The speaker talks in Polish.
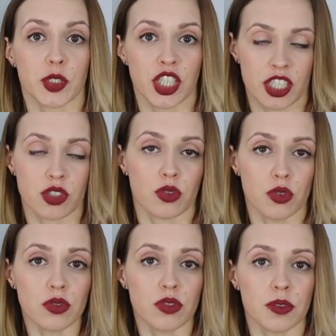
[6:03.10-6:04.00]

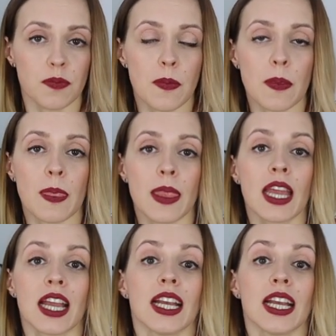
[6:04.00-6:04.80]
przeszkód mm,